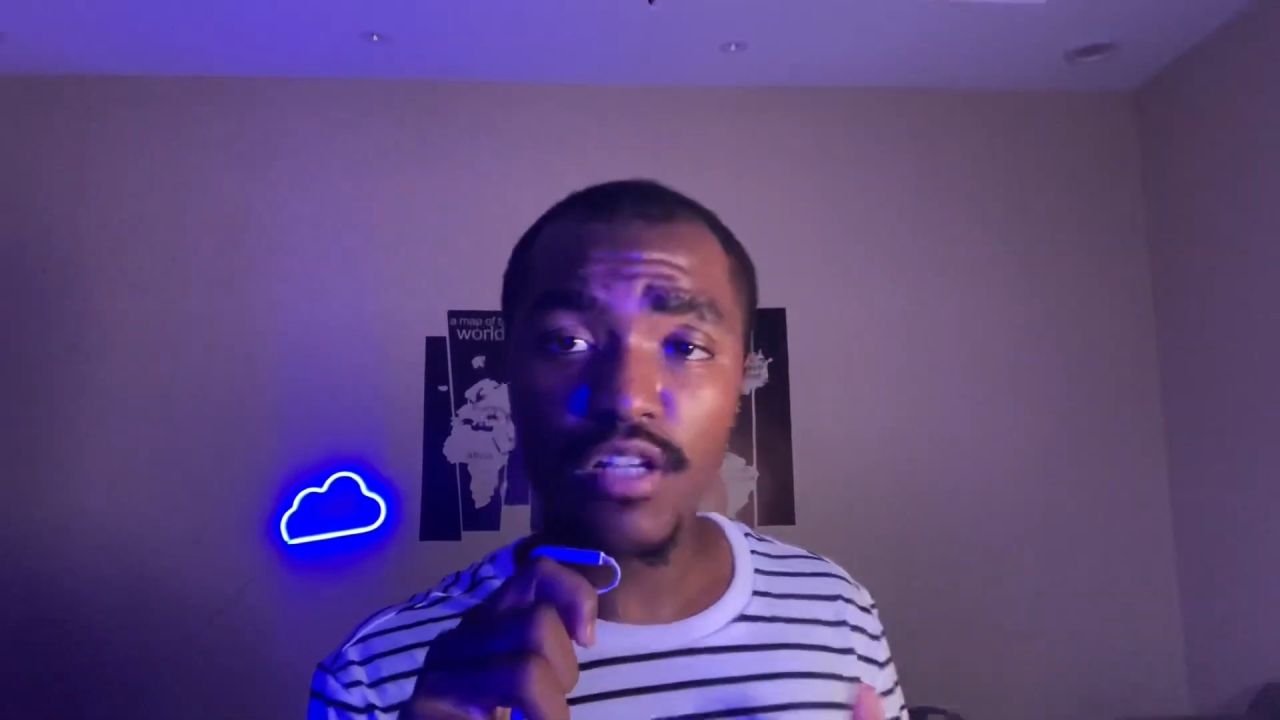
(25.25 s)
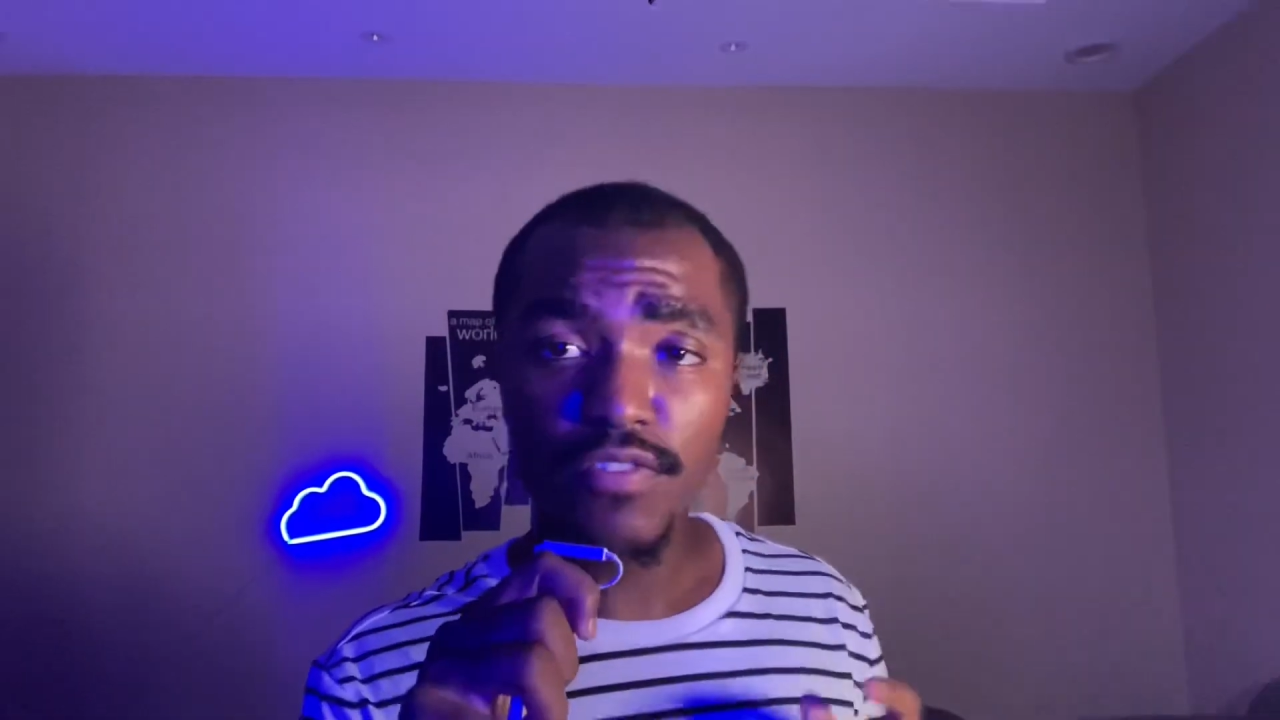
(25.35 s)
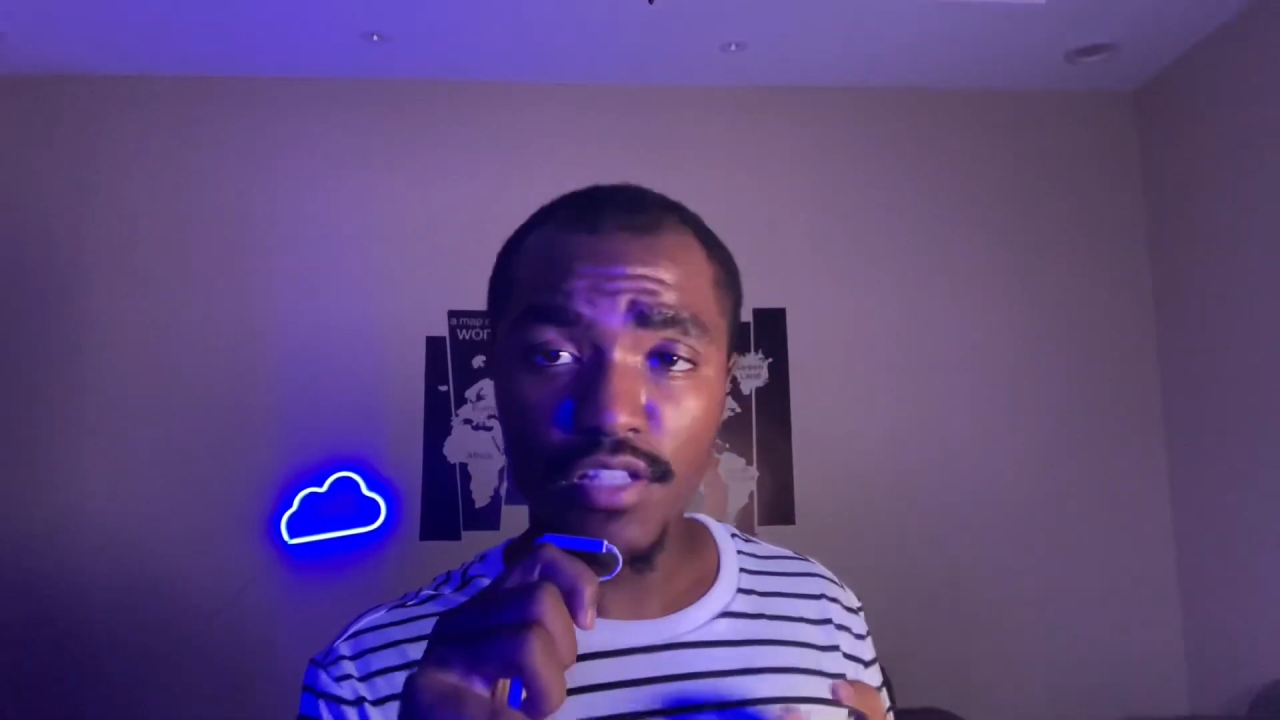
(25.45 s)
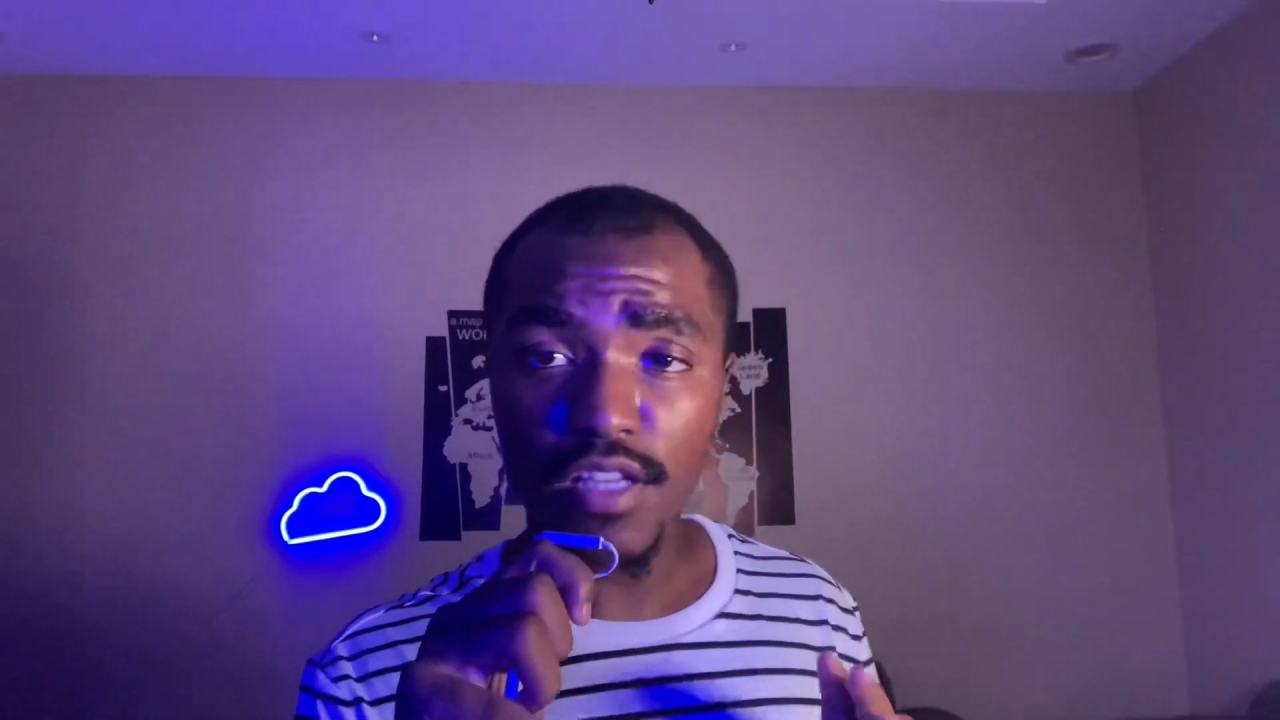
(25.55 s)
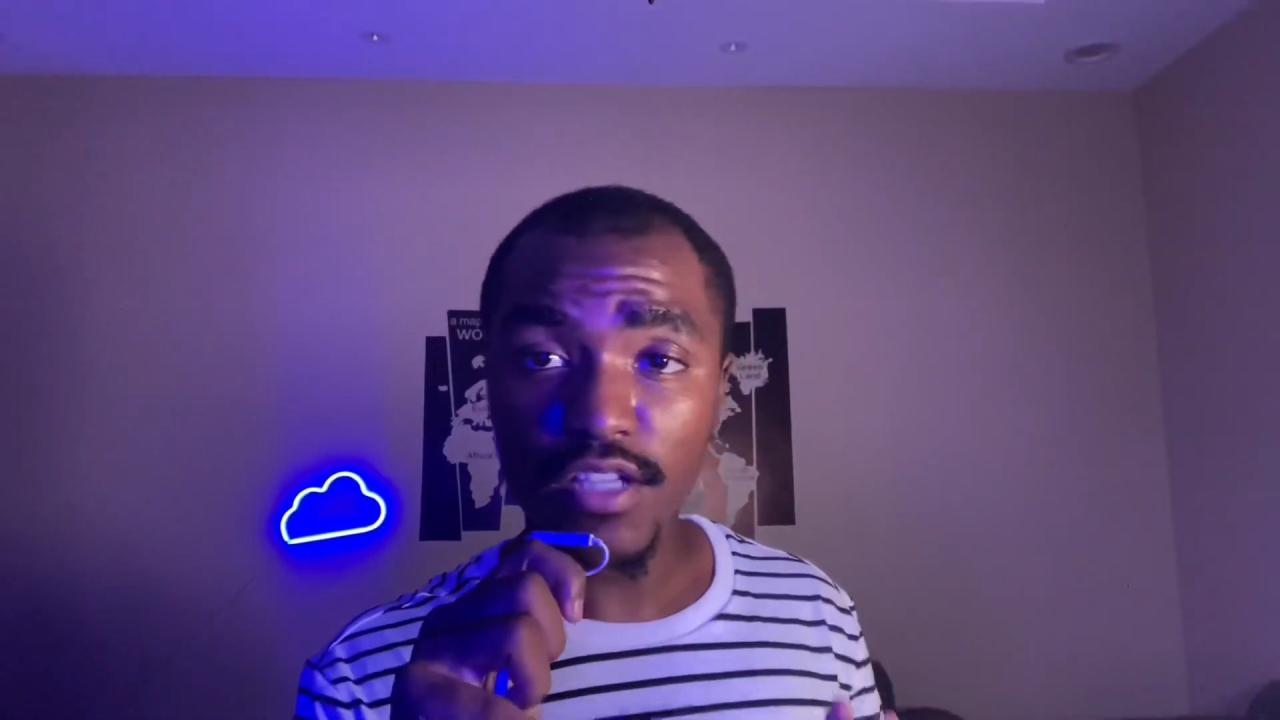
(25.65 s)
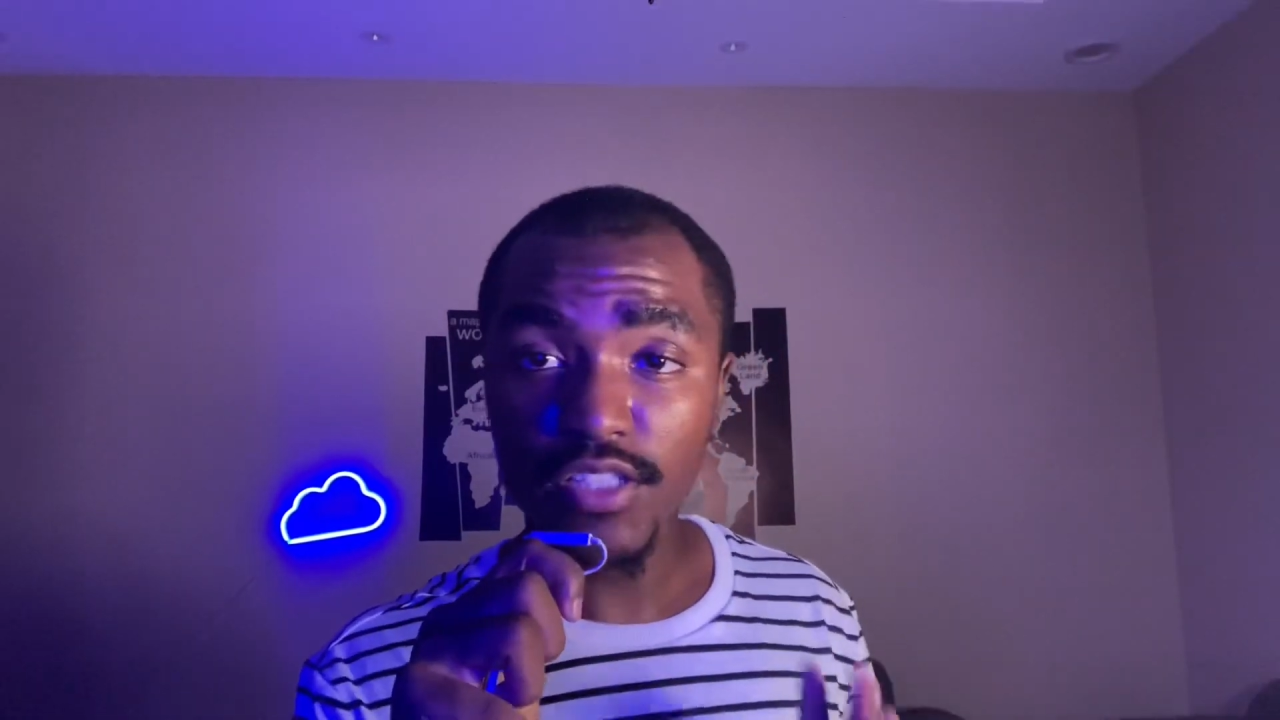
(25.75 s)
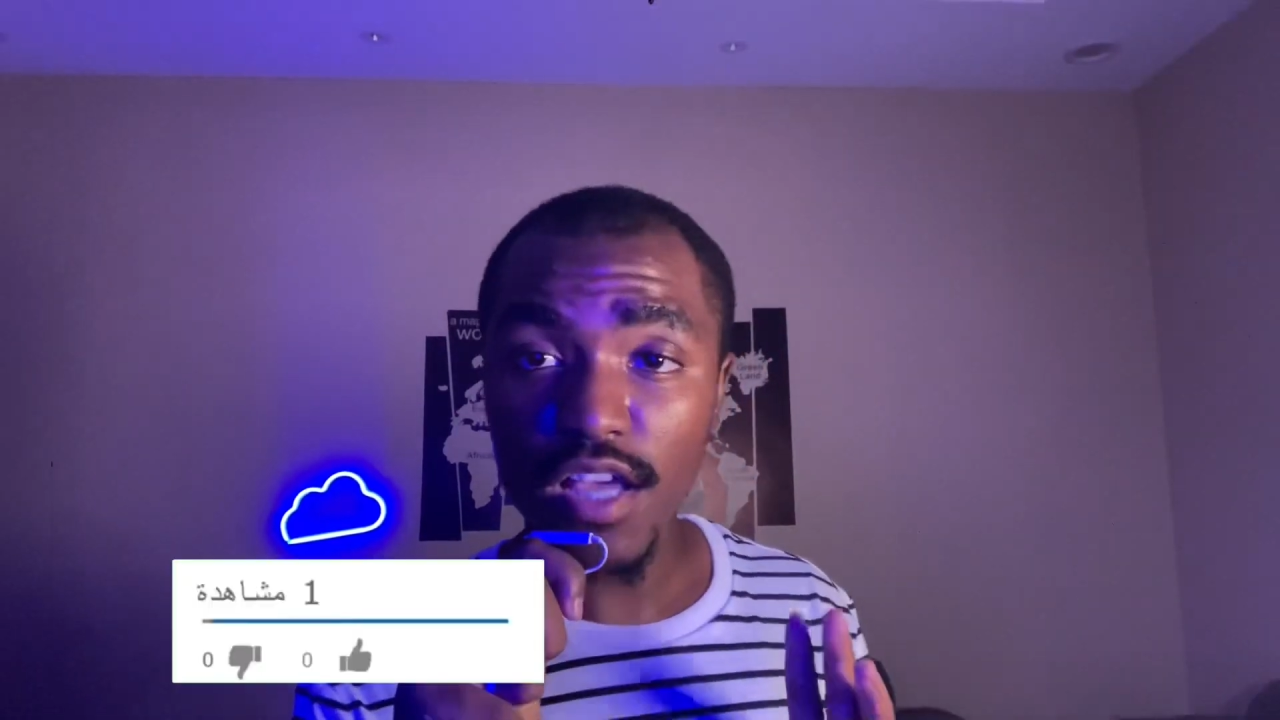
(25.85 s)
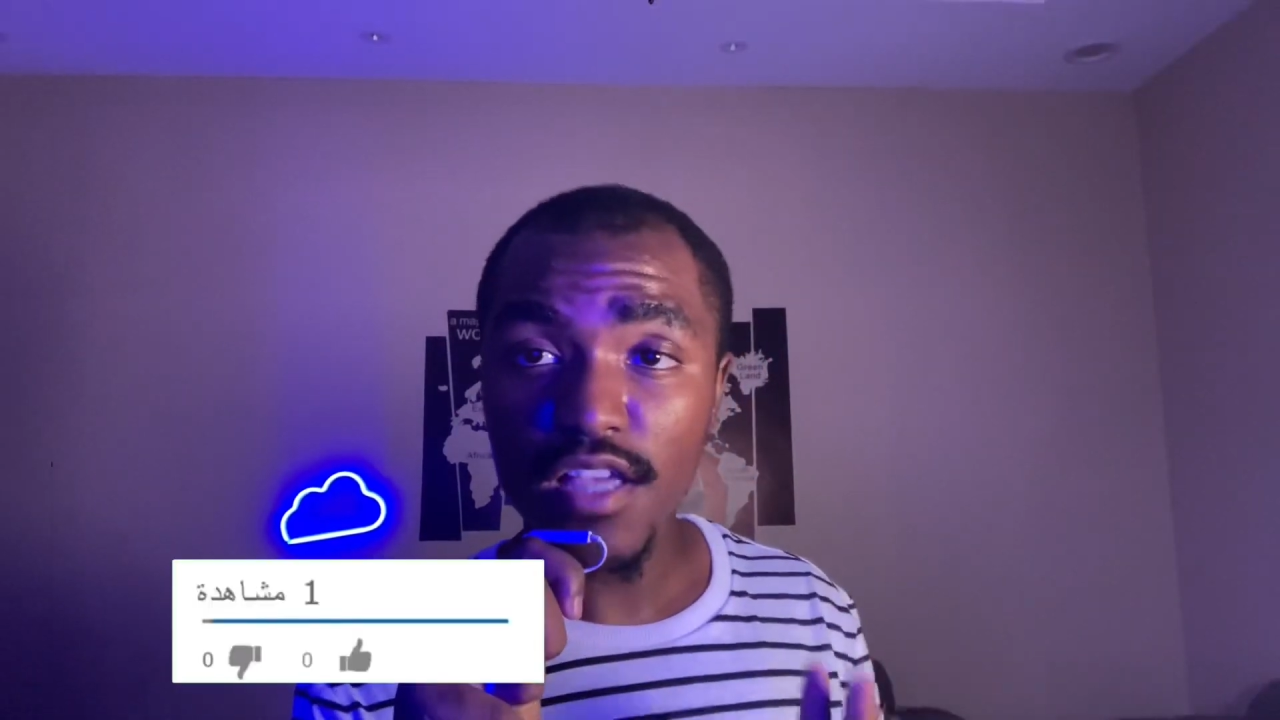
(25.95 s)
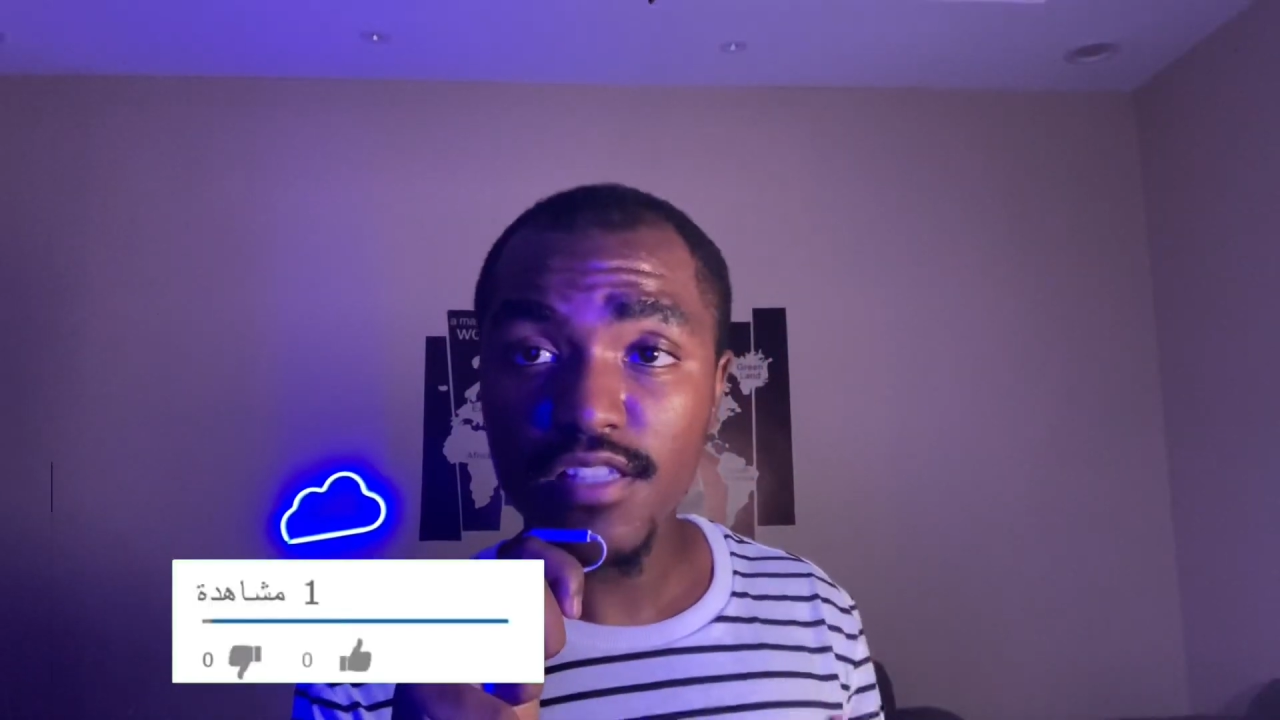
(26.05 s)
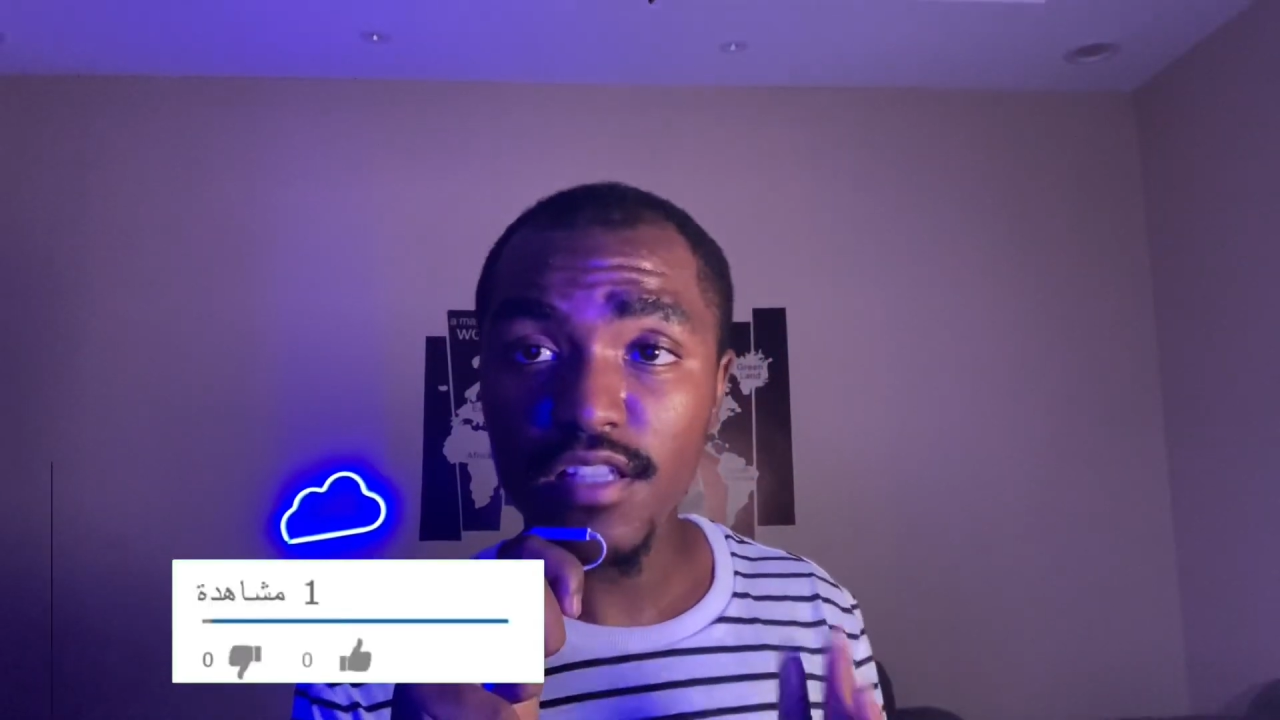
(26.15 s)
عرفت أنها
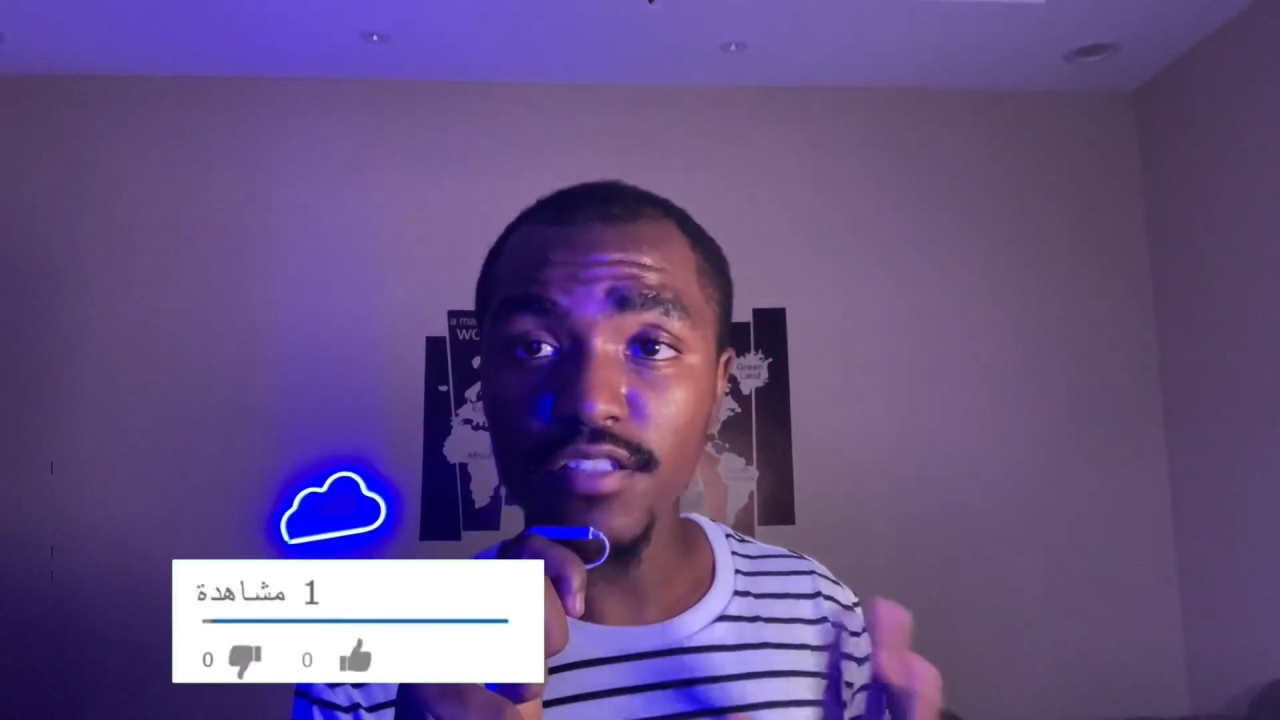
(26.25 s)
جاهزة